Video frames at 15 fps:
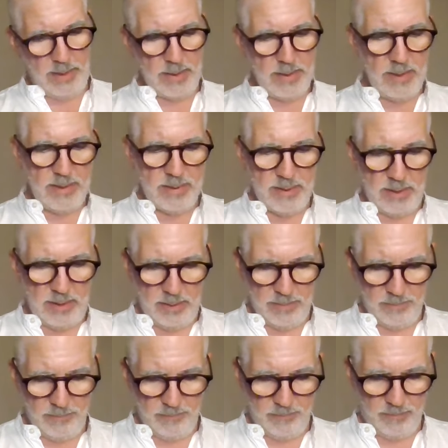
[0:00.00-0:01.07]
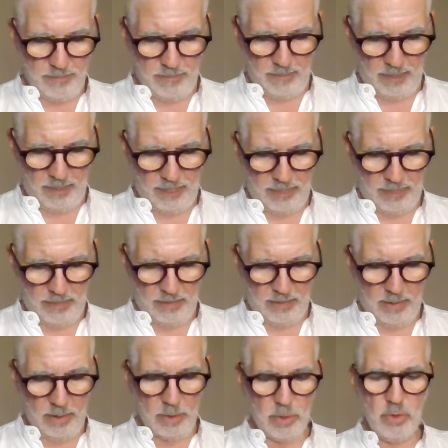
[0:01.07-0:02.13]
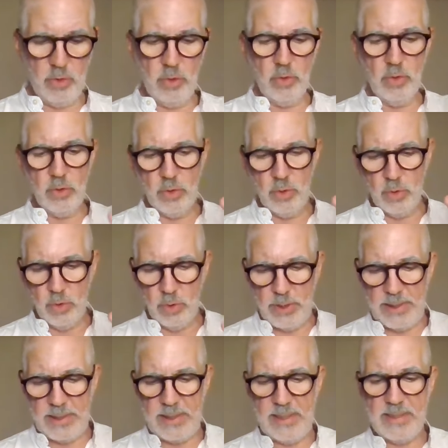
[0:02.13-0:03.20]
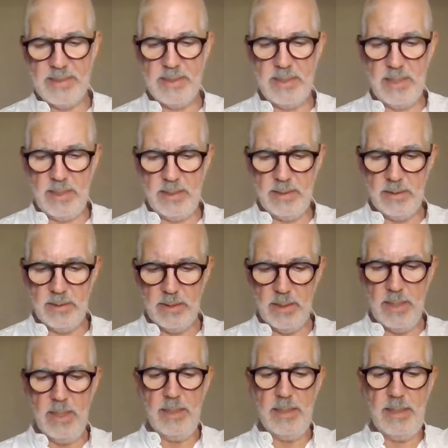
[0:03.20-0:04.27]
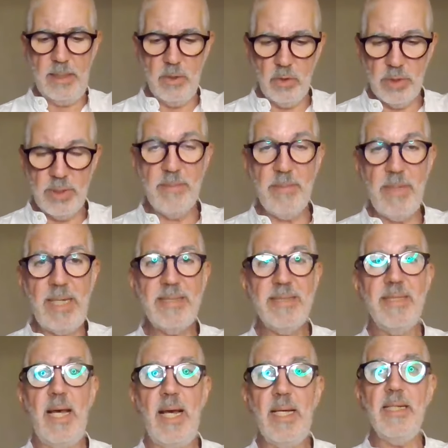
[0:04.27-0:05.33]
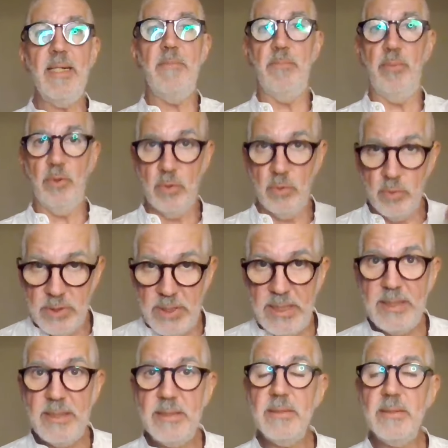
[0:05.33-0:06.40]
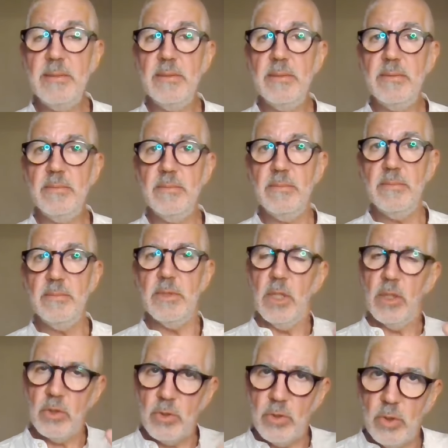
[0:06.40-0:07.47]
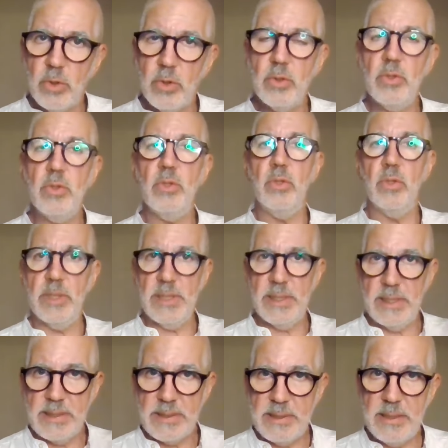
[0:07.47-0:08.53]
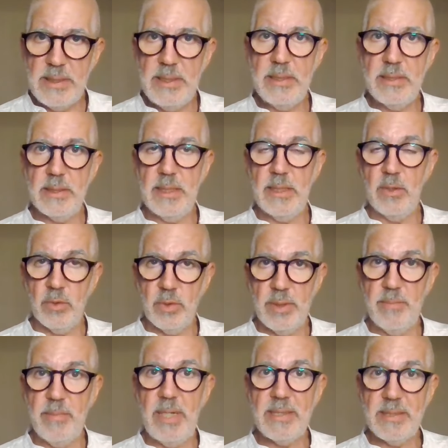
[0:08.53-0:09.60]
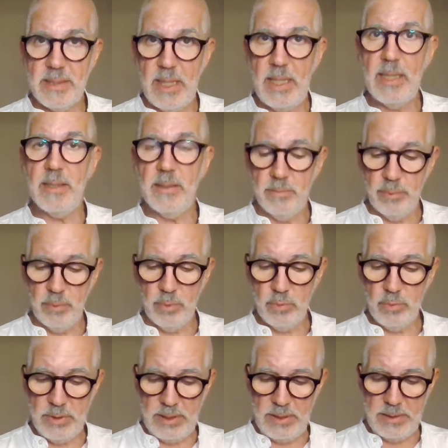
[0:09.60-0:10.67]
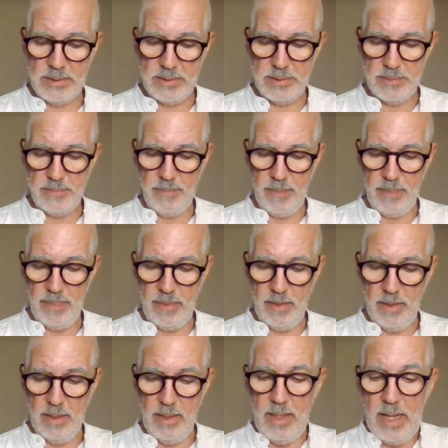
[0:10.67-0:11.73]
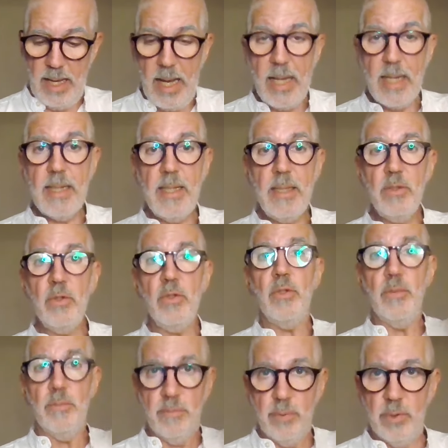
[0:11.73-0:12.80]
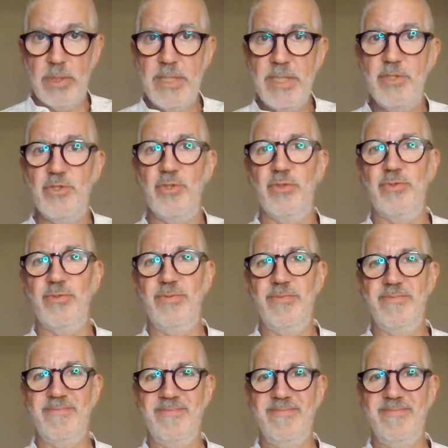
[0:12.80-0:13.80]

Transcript: que dice, todo lo que deseen que demás hagan por ustedes, todo lo que deseen que los demás hagan por ustedes, háganlo por ellos.